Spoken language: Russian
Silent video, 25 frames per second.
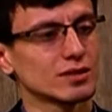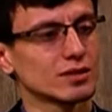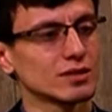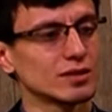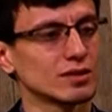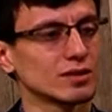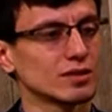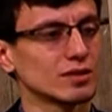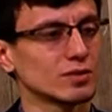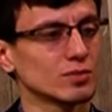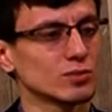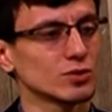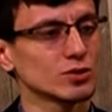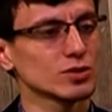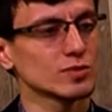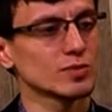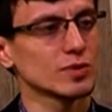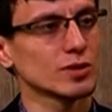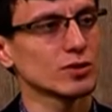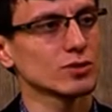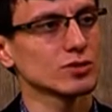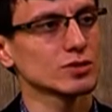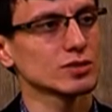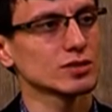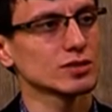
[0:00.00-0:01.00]
э, можно
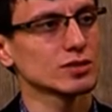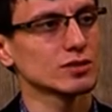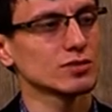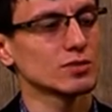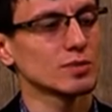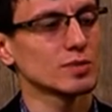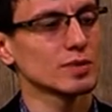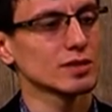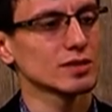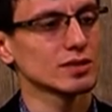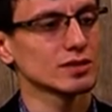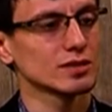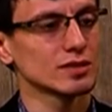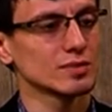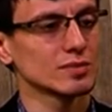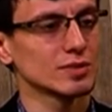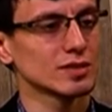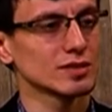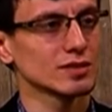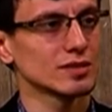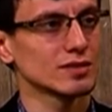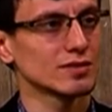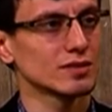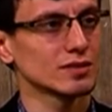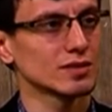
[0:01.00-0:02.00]
продолжить с того момента, где мы
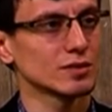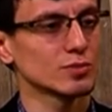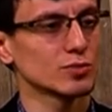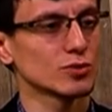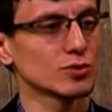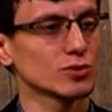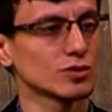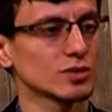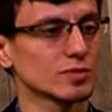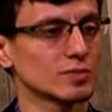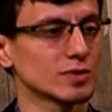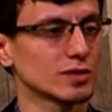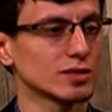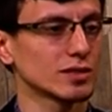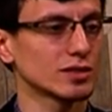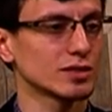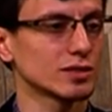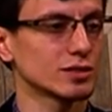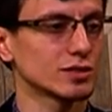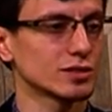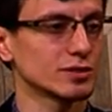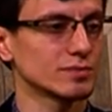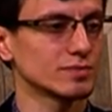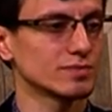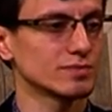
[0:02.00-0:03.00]
остановились на прошлой
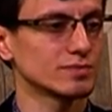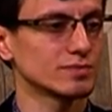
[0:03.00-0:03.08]
передаче?